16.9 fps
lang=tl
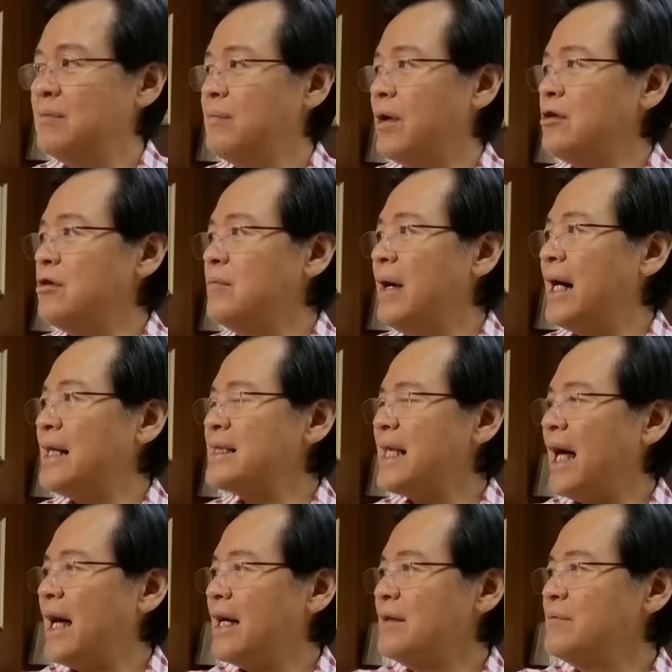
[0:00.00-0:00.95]
Pag
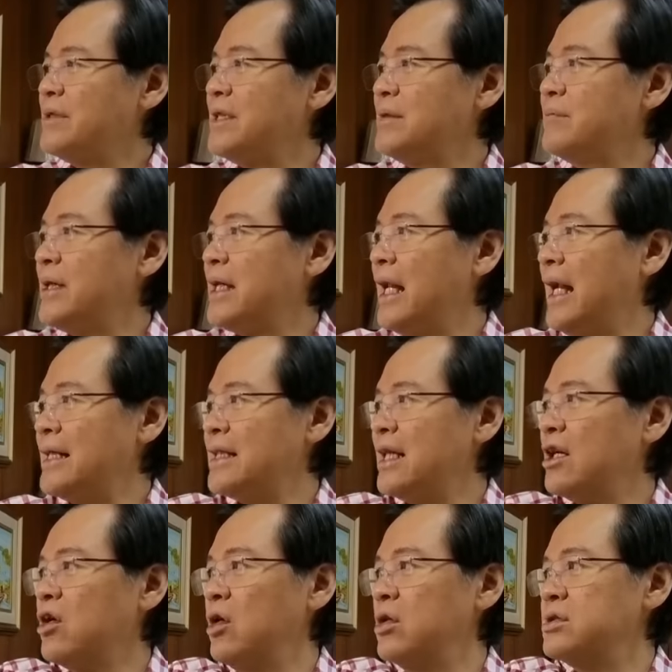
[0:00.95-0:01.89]
umaatake, binibigyan
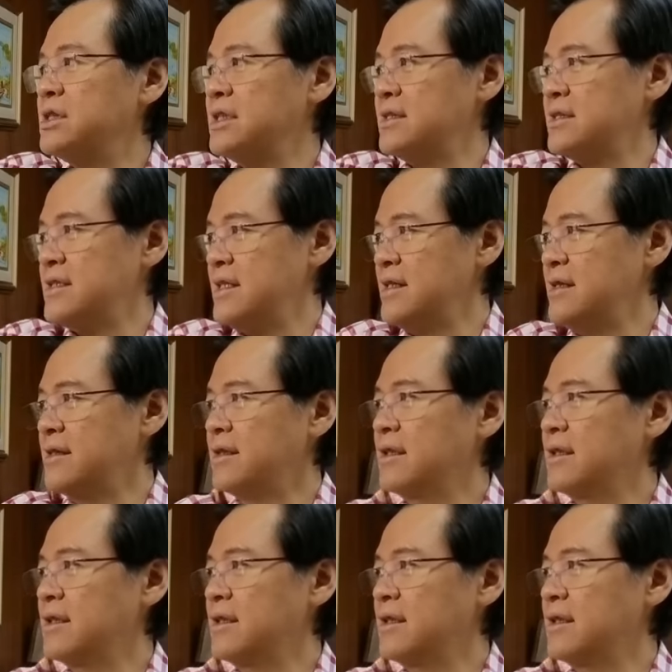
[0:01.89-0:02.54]
natin colchicine.